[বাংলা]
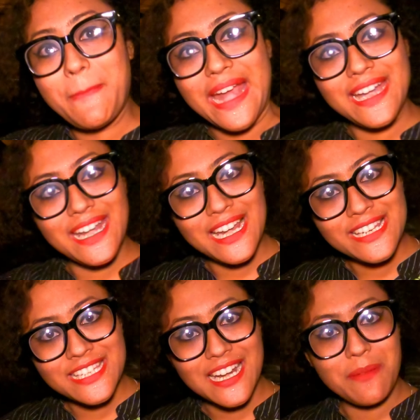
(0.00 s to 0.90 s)
প্যান্ডেল
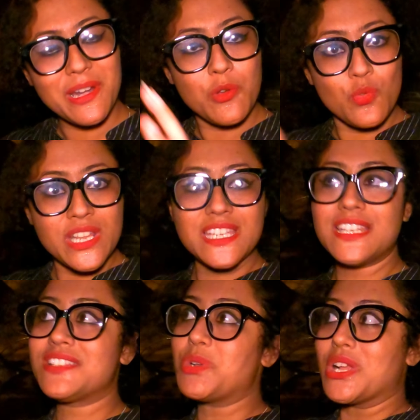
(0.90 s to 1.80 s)
ছাড়া মানে উনি
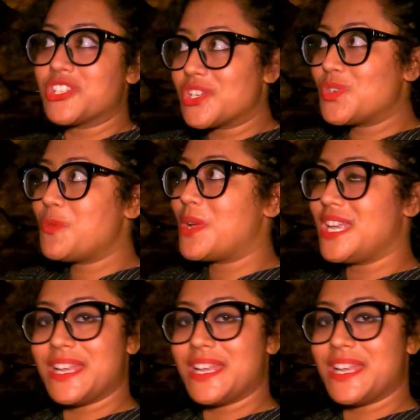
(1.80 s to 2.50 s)
যেটা স্ট্রাকচারগুলো